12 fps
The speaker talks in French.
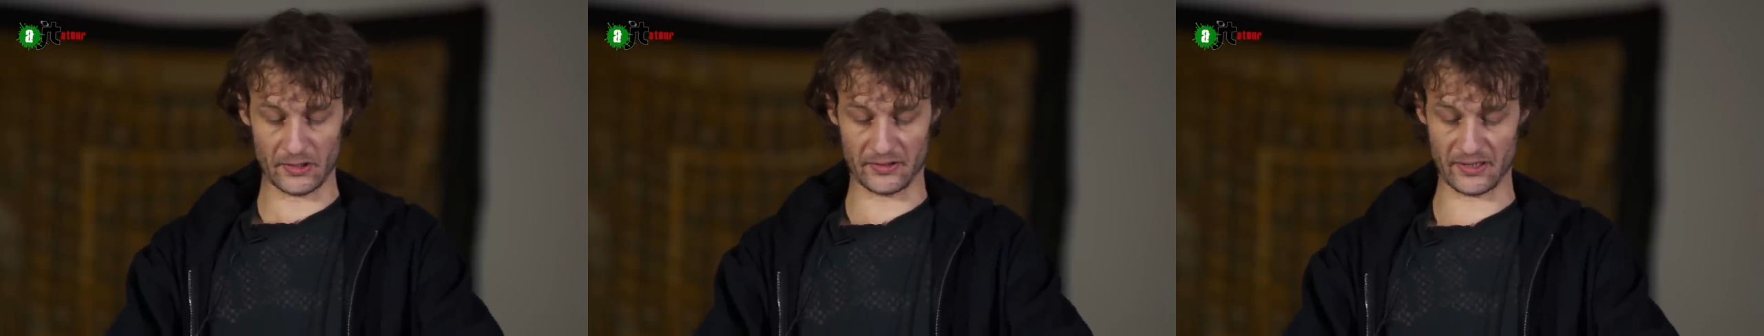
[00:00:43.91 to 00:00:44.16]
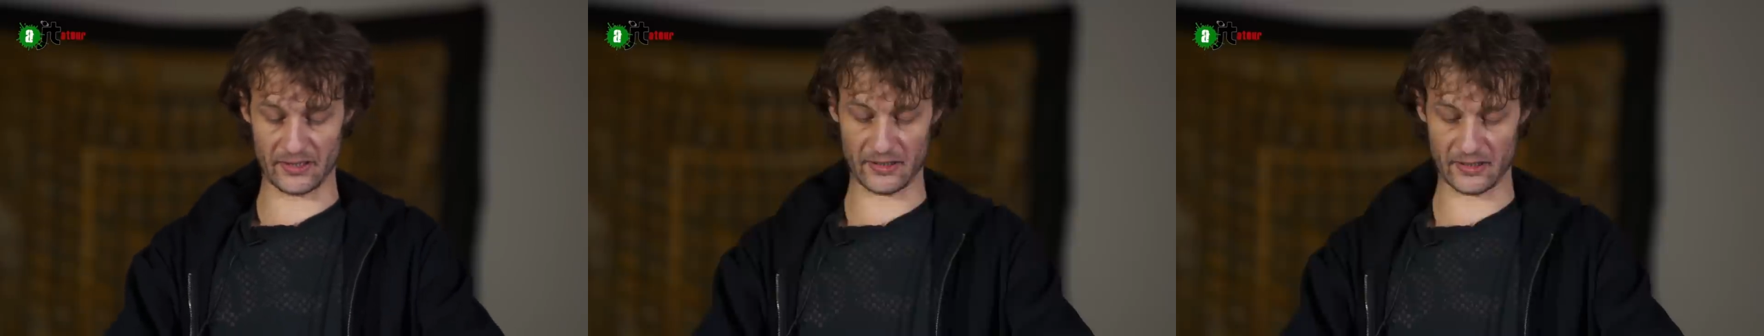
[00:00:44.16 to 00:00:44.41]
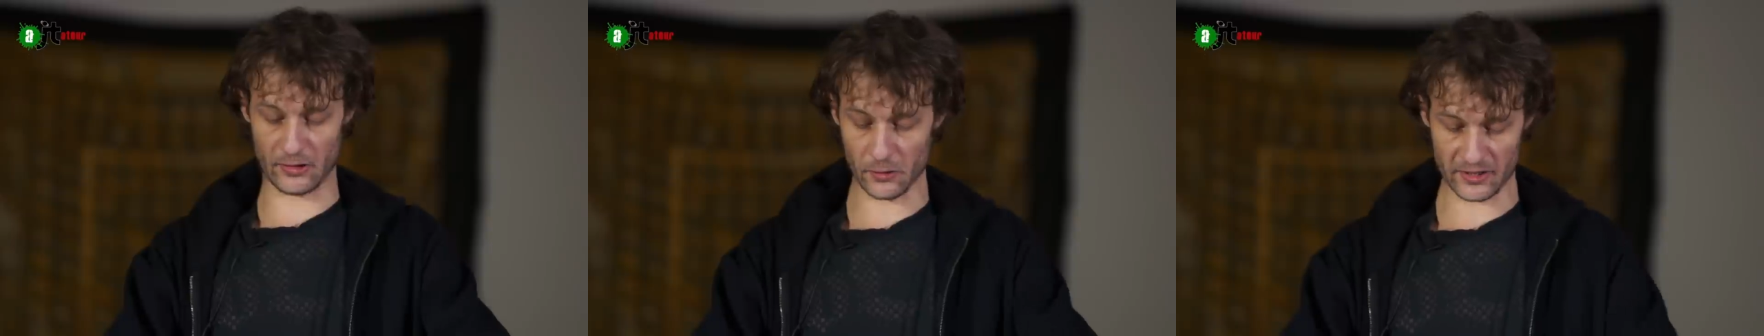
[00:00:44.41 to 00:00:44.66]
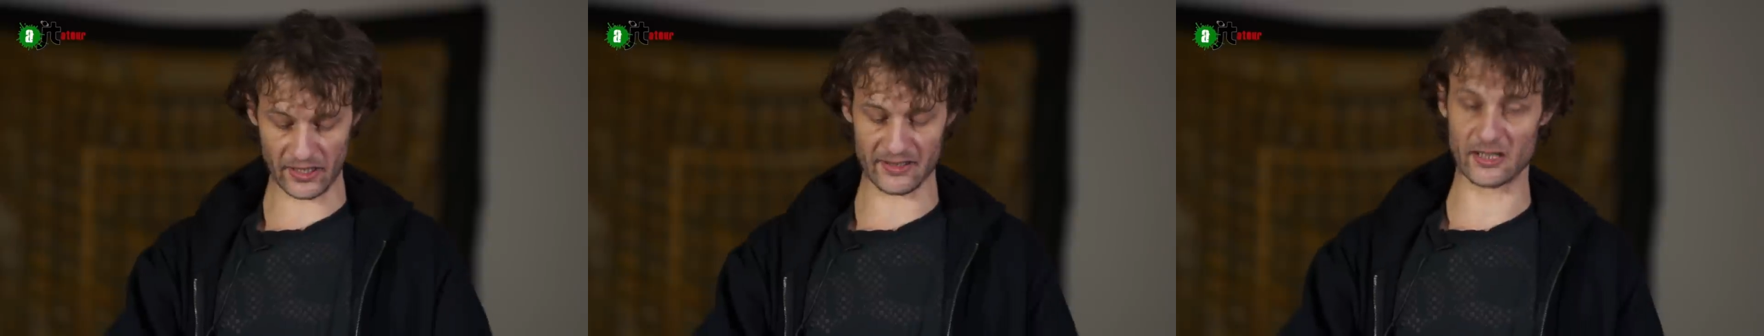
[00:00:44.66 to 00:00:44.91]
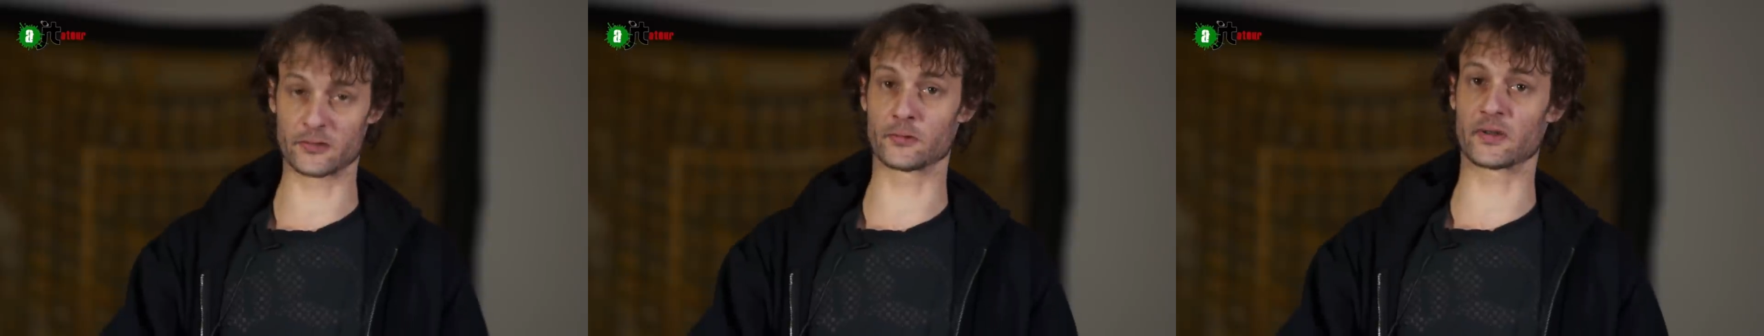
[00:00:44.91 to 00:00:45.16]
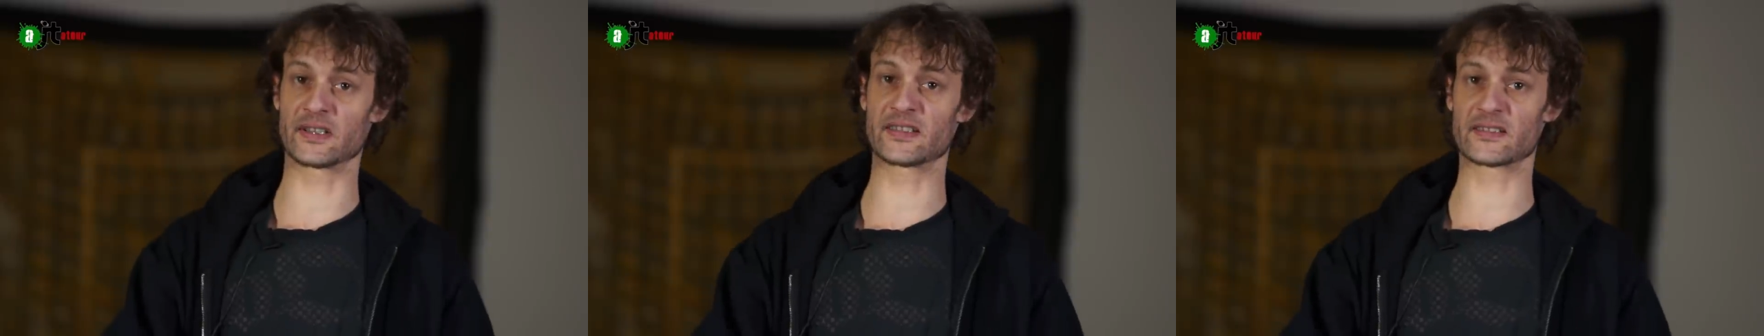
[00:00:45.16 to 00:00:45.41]
des grands
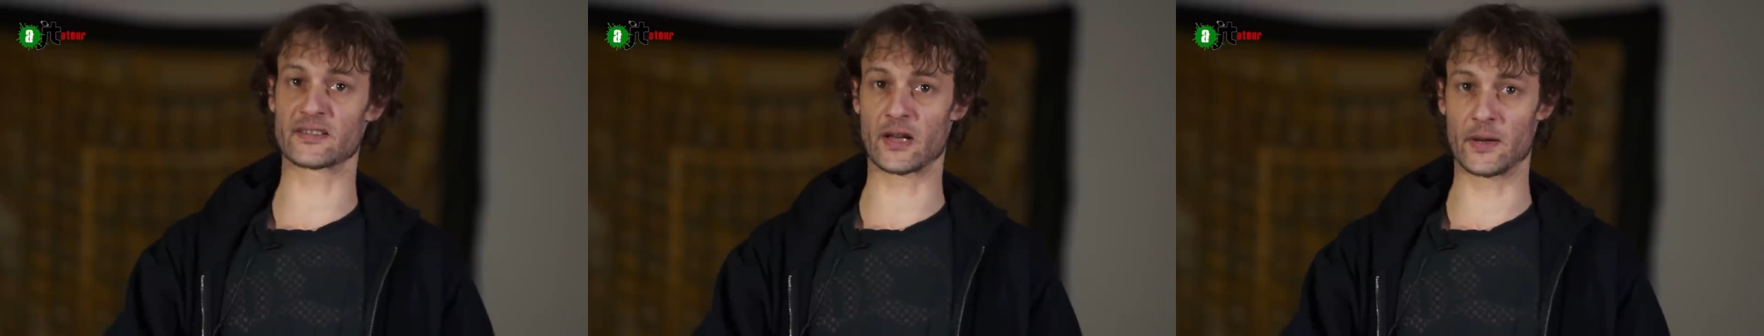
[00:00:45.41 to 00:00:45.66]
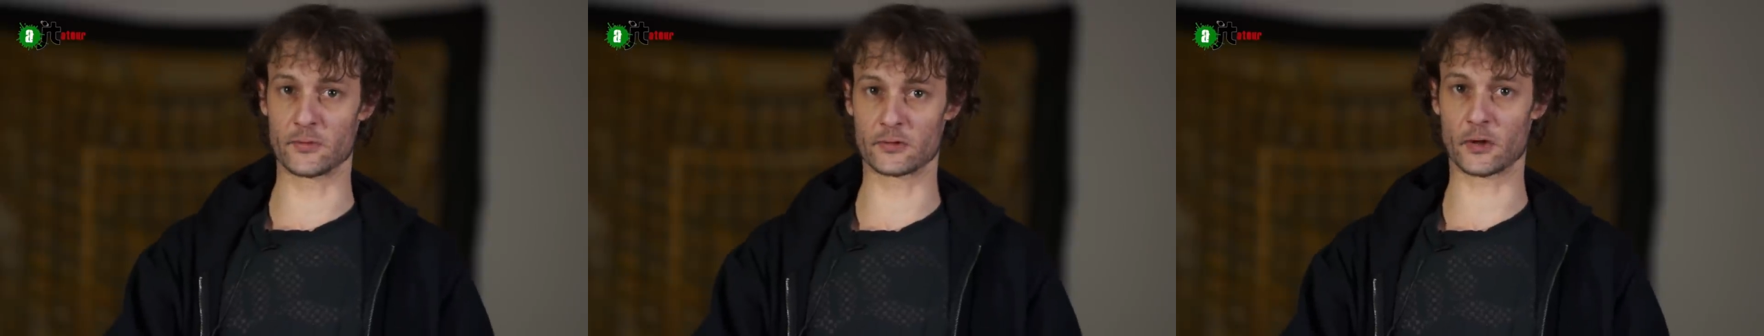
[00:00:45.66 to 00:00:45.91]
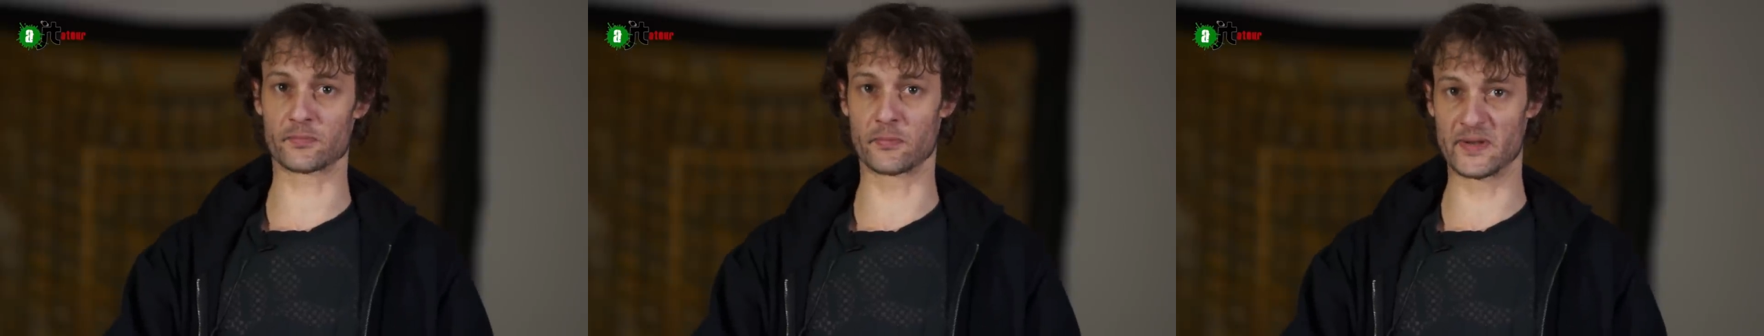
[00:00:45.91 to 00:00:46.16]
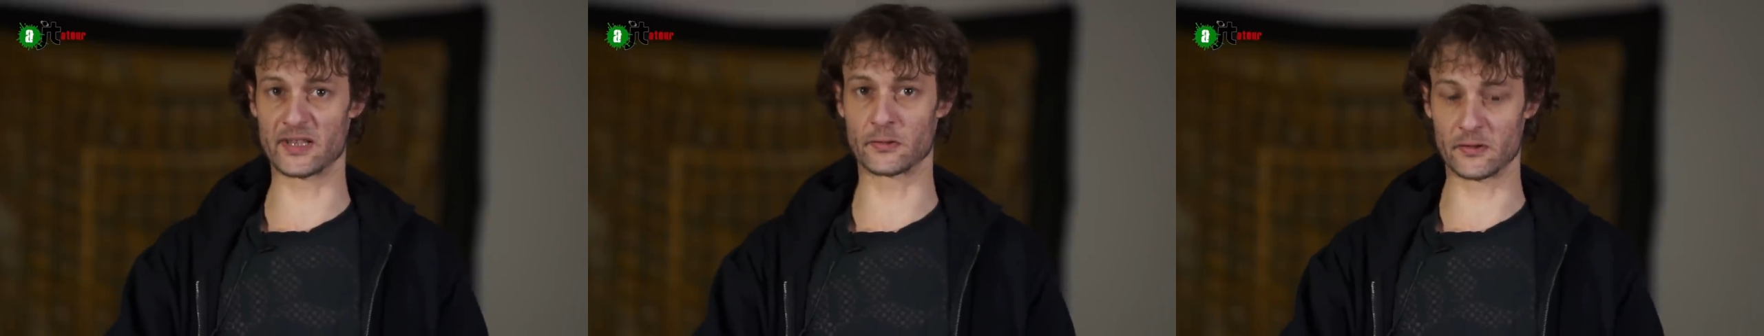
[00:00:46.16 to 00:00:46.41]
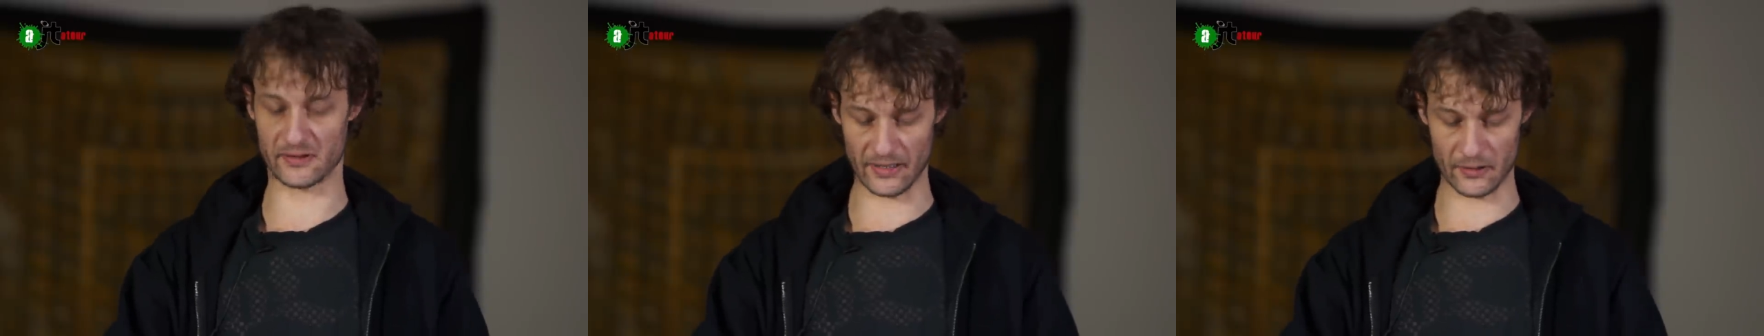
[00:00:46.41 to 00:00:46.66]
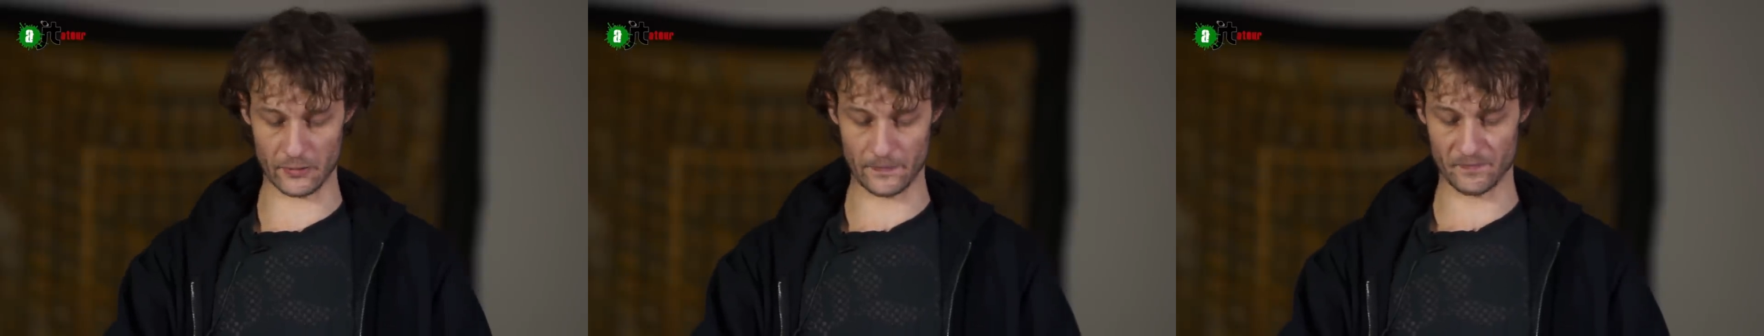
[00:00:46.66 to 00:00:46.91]
caricaturistes, amuseurs publics de
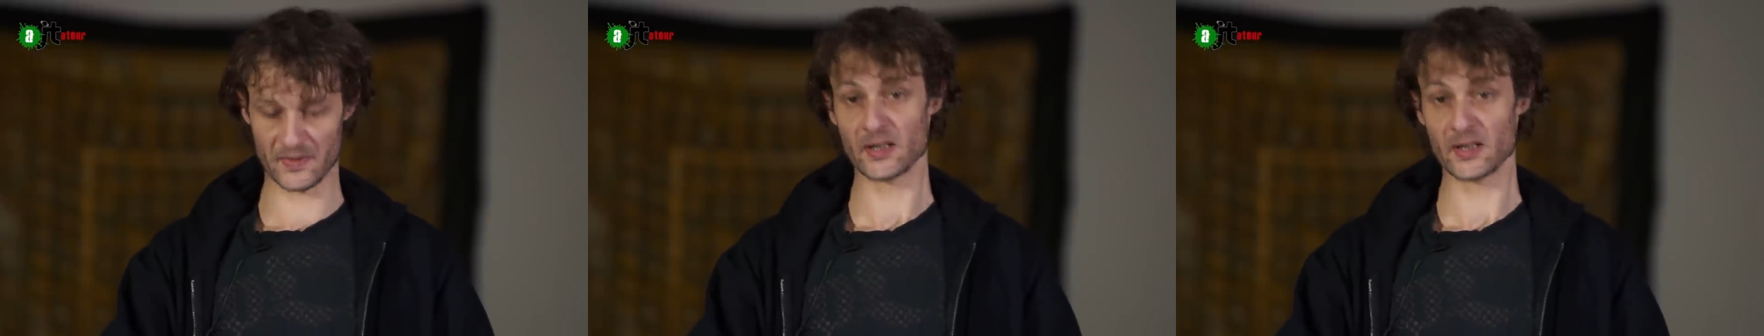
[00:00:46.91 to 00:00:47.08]
talent,